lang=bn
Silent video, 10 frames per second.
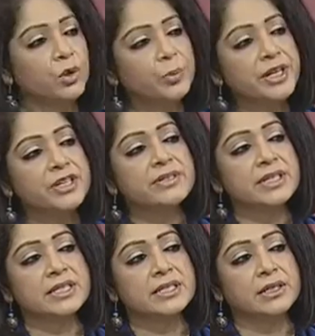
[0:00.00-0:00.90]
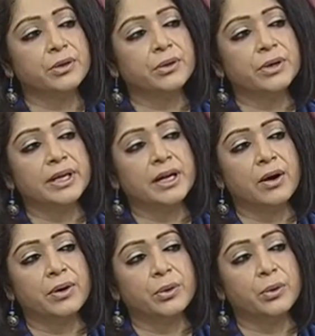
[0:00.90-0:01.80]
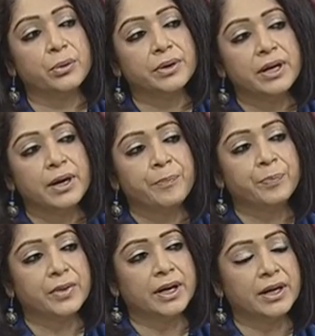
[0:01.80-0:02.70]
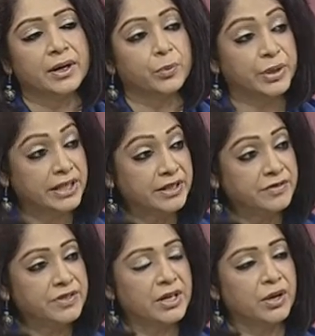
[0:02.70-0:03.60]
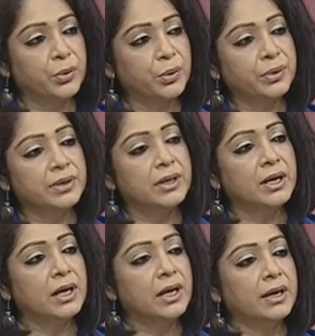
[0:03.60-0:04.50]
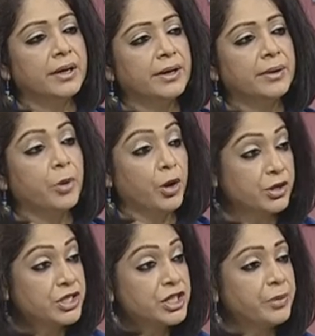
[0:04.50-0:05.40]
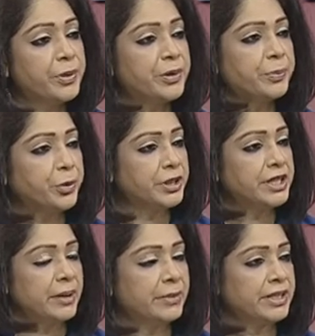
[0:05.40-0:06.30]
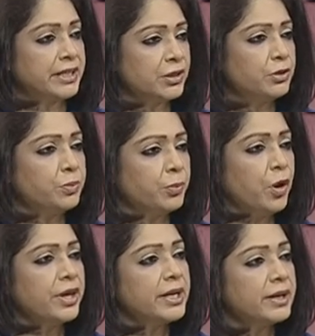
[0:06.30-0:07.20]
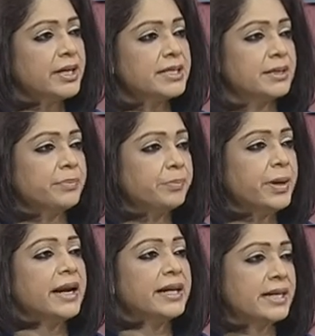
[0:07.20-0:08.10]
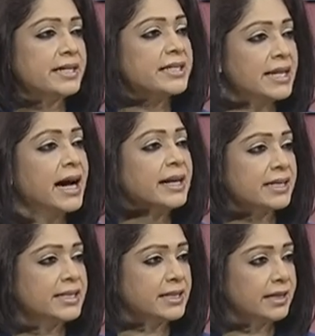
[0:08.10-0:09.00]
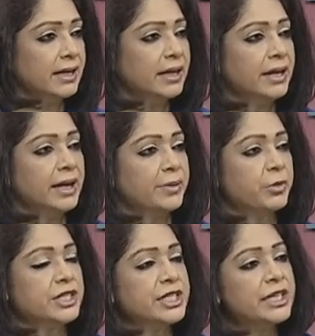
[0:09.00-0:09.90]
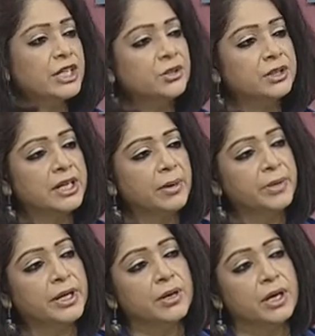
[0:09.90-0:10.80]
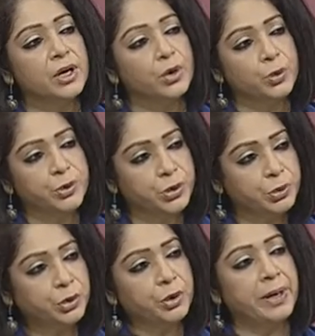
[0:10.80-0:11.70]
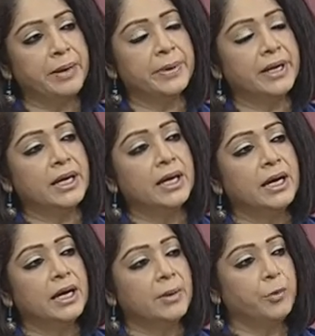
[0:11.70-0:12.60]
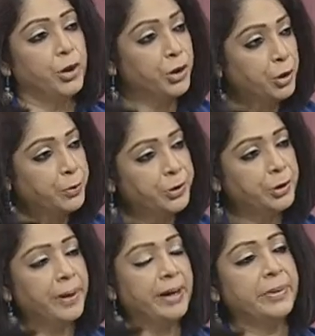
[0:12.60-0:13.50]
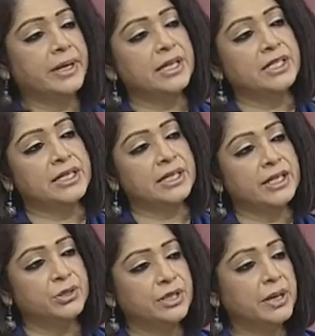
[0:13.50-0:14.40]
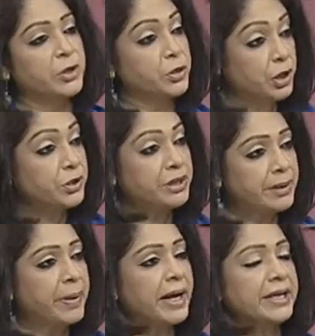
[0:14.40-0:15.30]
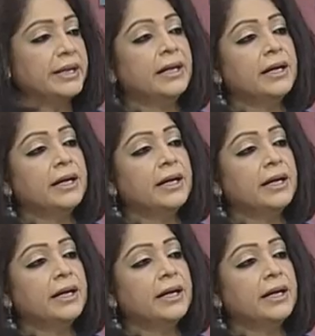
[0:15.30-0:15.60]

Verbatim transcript: খুব ইন্টারেস্ট ইউনো ইন আওয়ার ওন উইভস আওয়ার ওন বয়ন শিল্পের প্রতি আমাদের কিন্তু অনেক একটি প্রাণের একটা টান আছে এবং সেটাকে যদি আমরা খুব সুন্দরভাবে পরিকল্পিতভাবে সেটাকে যদি আমরা তুলে ধরতে পারি